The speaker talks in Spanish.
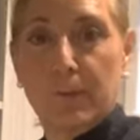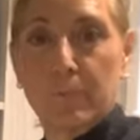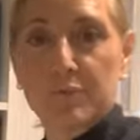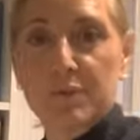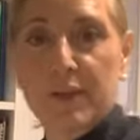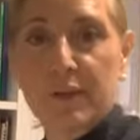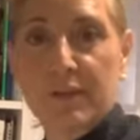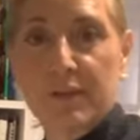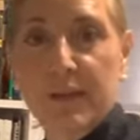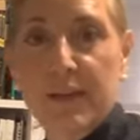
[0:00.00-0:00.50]

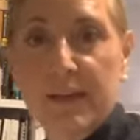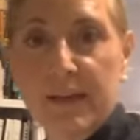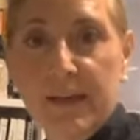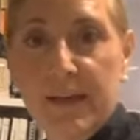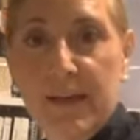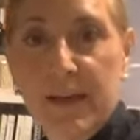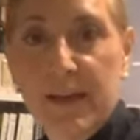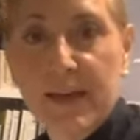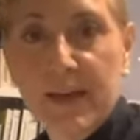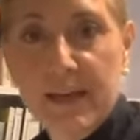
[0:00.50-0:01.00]
a hacer
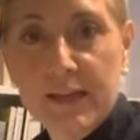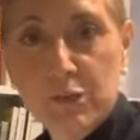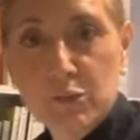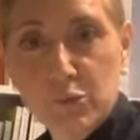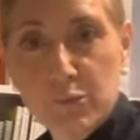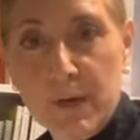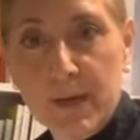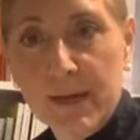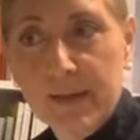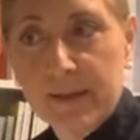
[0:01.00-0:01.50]
es
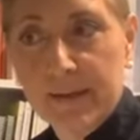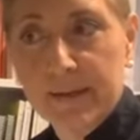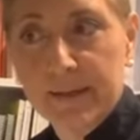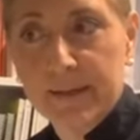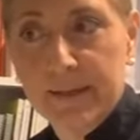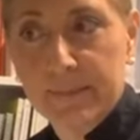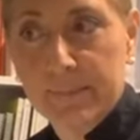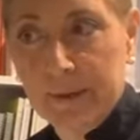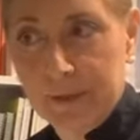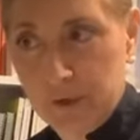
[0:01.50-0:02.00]
una
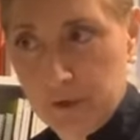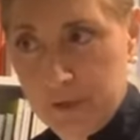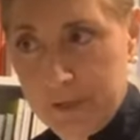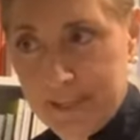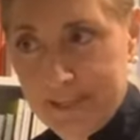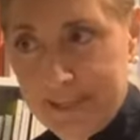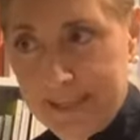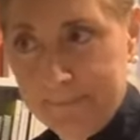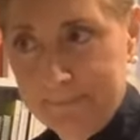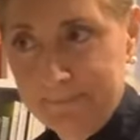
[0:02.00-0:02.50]
eh,
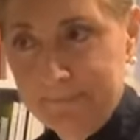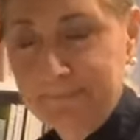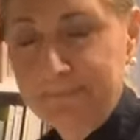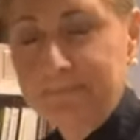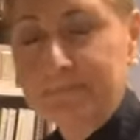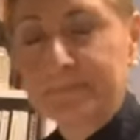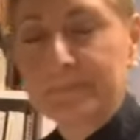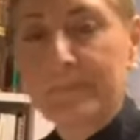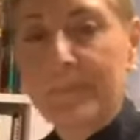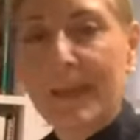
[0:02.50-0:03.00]
mayonesa.
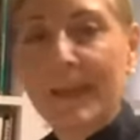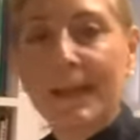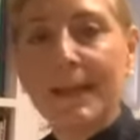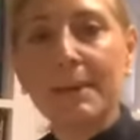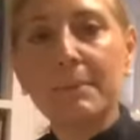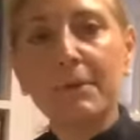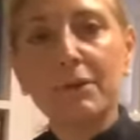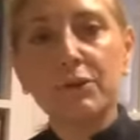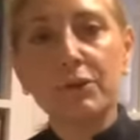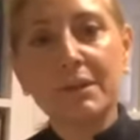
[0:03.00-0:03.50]
La
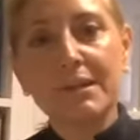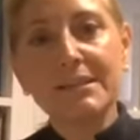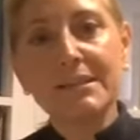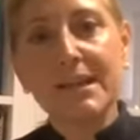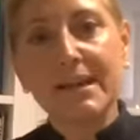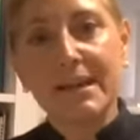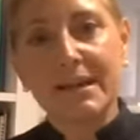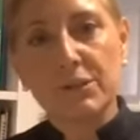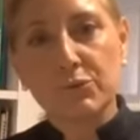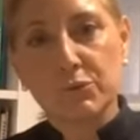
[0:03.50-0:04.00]

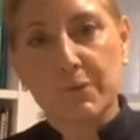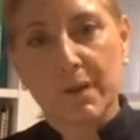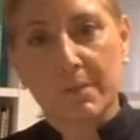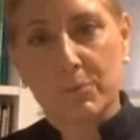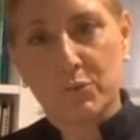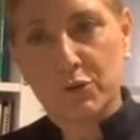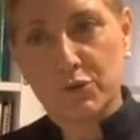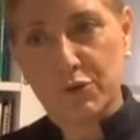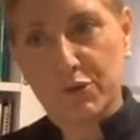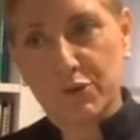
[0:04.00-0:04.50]
mayonesa es una
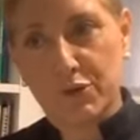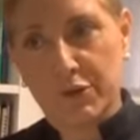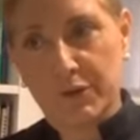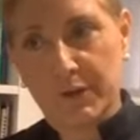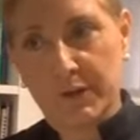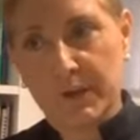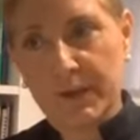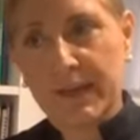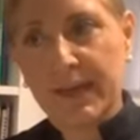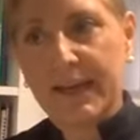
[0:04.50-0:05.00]
emulsión,
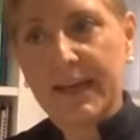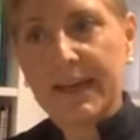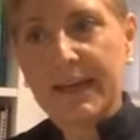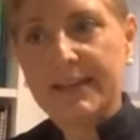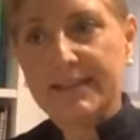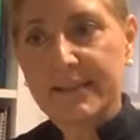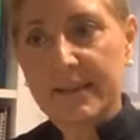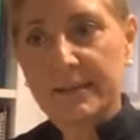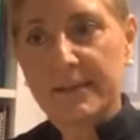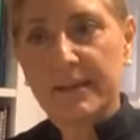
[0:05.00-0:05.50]

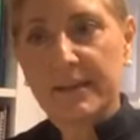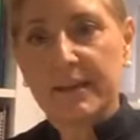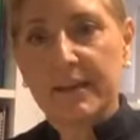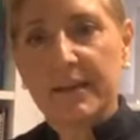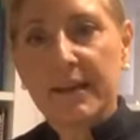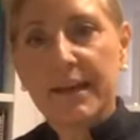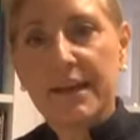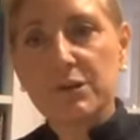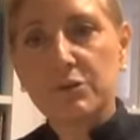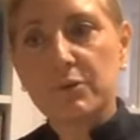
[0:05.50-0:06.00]
es decir,
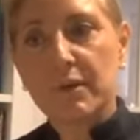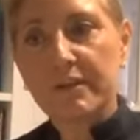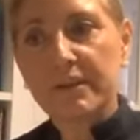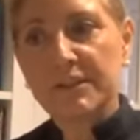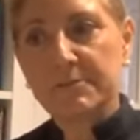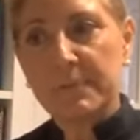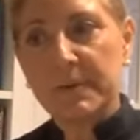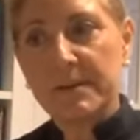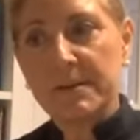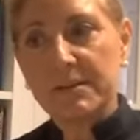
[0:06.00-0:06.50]
es una
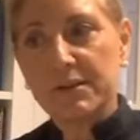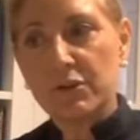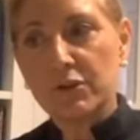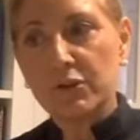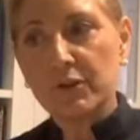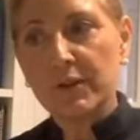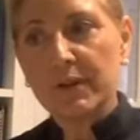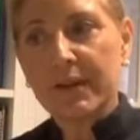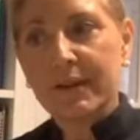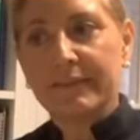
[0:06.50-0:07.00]
dispersión
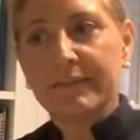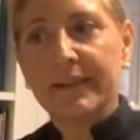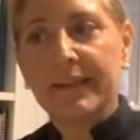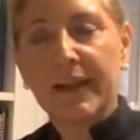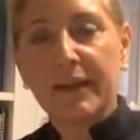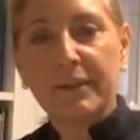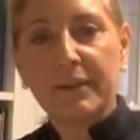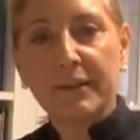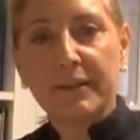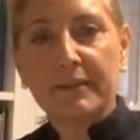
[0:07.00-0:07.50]
del
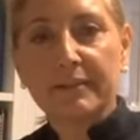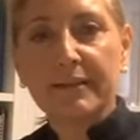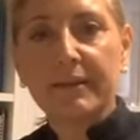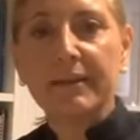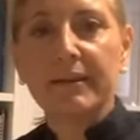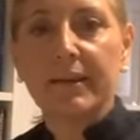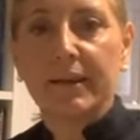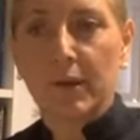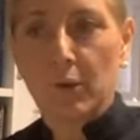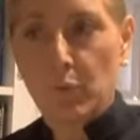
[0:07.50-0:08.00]

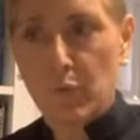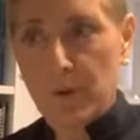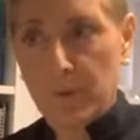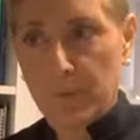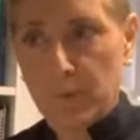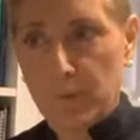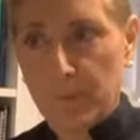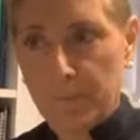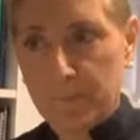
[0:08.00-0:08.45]
aceite en huevo.